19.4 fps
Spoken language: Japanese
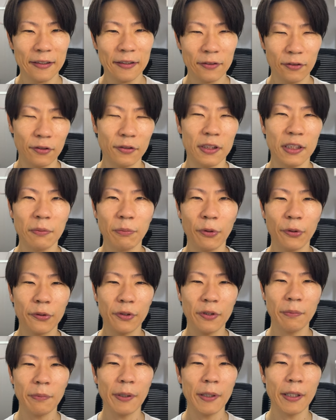特に
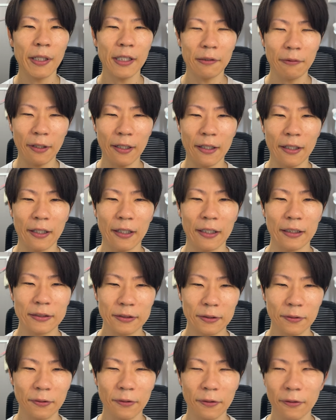僕の場合は、
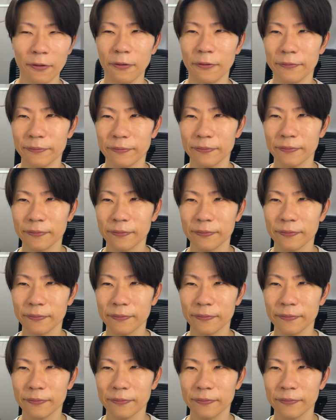その、